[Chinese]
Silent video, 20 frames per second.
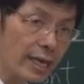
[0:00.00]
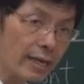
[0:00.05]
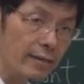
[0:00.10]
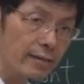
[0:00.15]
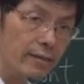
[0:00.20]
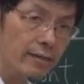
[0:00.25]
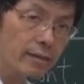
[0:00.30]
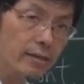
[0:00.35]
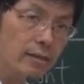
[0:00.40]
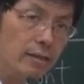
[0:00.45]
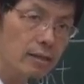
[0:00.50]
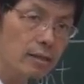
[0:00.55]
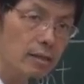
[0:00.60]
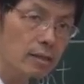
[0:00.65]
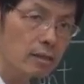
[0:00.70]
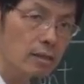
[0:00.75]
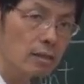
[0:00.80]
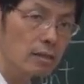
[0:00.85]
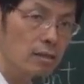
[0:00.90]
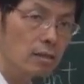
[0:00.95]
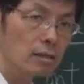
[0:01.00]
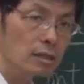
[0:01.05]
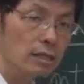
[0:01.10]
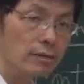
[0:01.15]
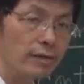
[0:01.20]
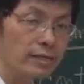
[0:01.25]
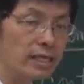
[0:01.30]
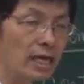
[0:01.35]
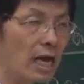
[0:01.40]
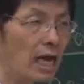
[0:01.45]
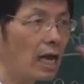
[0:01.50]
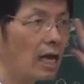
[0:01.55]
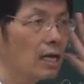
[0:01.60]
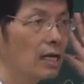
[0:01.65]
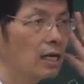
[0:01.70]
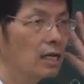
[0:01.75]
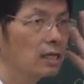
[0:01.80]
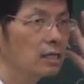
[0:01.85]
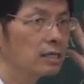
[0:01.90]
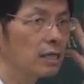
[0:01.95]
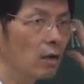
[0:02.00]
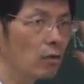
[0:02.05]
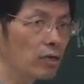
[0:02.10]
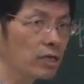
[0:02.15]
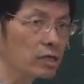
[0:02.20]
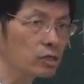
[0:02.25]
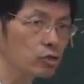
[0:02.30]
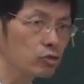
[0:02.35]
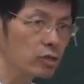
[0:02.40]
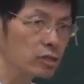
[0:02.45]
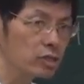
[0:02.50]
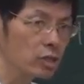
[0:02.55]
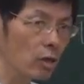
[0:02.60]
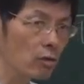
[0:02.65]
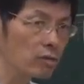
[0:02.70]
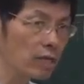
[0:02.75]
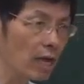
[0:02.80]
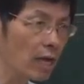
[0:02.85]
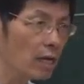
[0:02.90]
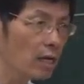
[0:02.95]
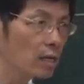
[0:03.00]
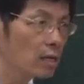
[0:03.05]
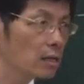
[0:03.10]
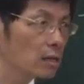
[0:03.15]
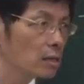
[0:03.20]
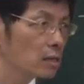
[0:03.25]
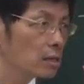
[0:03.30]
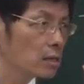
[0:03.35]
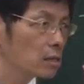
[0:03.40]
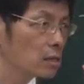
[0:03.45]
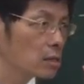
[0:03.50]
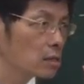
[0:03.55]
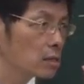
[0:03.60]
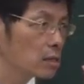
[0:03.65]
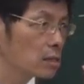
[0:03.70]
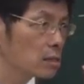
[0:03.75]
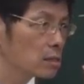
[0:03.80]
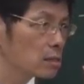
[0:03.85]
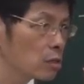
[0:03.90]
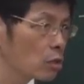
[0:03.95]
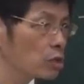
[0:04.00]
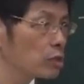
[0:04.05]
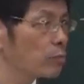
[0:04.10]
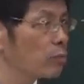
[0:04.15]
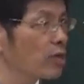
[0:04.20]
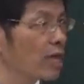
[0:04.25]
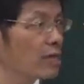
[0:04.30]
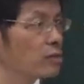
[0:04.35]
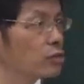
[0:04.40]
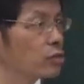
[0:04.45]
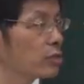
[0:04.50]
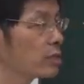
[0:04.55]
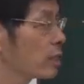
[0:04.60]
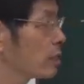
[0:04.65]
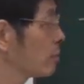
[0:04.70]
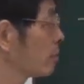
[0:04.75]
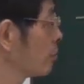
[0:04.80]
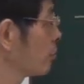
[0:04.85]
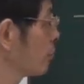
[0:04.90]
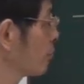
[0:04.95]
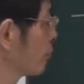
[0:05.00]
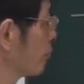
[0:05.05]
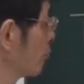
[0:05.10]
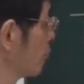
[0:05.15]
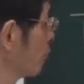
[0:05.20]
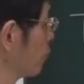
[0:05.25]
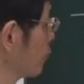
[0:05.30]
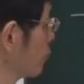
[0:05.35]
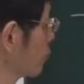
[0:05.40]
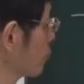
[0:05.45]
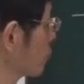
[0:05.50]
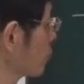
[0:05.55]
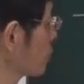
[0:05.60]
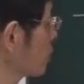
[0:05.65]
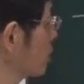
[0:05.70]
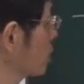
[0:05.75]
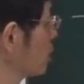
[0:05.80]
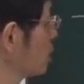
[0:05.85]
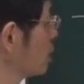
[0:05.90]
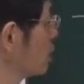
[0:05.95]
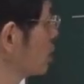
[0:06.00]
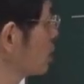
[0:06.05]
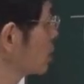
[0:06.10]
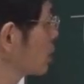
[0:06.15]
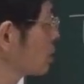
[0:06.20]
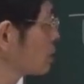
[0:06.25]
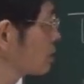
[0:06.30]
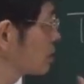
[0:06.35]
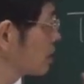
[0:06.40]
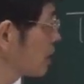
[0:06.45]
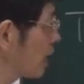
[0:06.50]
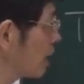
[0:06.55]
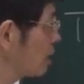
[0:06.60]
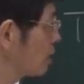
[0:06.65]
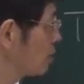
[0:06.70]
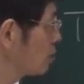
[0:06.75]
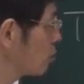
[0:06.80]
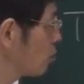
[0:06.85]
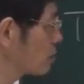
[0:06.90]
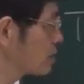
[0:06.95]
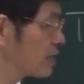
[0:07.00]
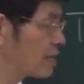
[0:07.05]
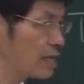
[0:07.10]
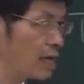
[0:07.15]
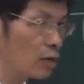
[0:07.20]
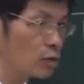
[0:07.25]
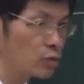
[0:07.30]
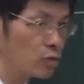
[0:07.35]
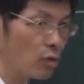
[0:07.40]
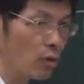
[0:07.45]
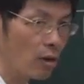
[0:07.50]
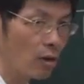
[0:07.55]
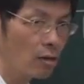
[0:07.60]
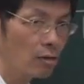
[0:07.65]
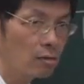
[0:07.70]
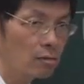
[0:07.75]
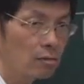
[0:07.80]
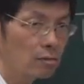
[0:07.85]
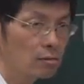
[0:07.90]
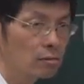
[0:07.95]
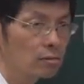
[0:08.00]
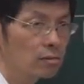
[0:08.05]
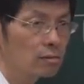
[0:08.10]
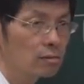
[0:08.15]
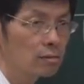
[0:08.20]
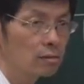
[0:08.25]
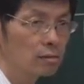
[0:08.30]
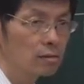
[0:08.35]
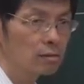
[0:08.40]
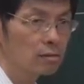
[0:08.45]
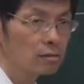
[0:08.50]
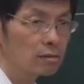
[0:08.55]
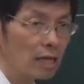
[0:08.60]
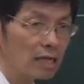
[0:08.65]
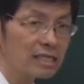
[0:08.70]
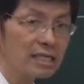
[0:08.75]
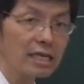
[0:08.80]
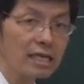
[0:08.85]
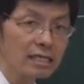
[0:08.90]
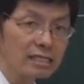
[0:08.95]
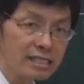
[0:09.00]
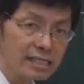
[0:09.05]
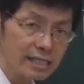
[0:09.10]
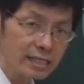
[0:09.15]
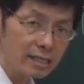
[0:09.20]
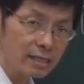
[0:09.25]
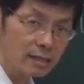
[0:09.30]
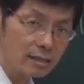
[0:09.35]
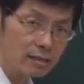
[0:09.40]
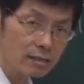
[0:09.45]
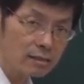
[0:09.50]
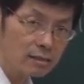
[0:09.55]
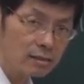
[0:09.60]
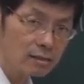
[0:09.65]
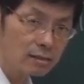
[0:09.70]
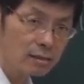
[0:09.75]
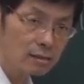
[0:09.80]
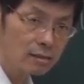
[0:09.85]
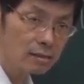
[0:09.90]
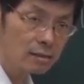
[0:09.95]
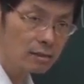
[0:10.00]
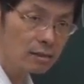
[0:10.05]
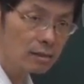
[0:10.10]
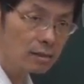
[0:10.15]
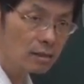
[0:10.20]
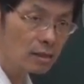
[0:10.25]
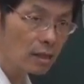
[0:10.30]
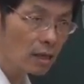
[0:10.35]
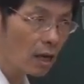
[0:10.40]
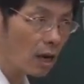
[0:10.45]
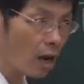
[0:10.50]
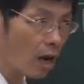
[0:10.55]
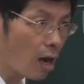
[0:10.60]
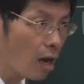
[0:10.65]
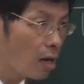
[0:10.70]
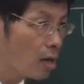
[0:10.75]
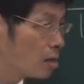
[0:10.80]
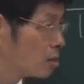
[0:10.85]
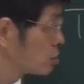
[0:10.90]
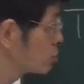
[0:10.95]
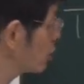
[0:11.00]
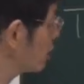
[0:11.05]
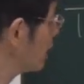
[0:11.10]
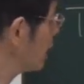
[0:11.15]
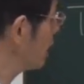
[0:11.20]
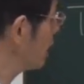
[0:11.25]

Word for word: 点，因为它有理数的时候呢都是不连续的，可是呢，我现在要说它是可积的，啊，所